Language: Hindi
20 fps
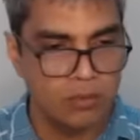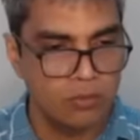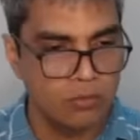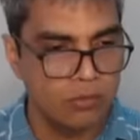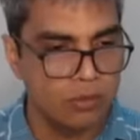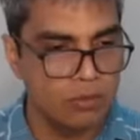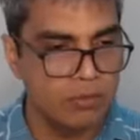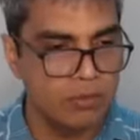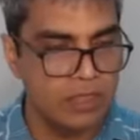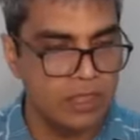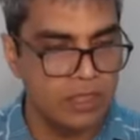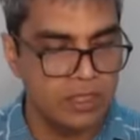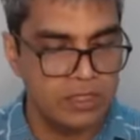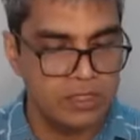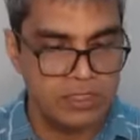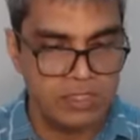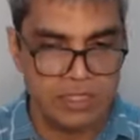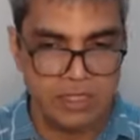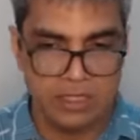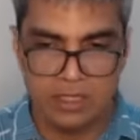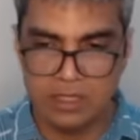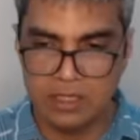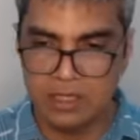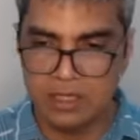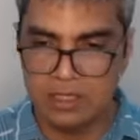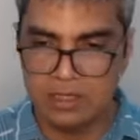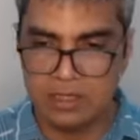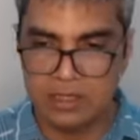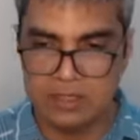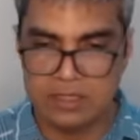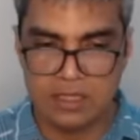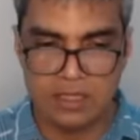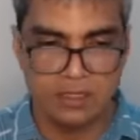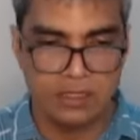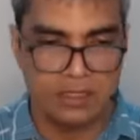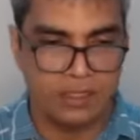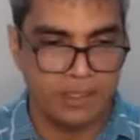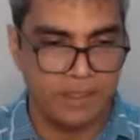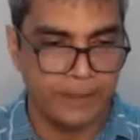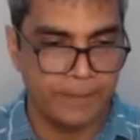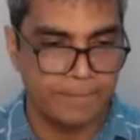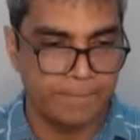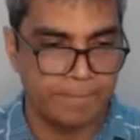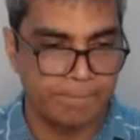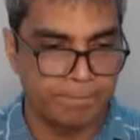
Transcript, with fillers: क्विन बी एट चेक किया जा सकता है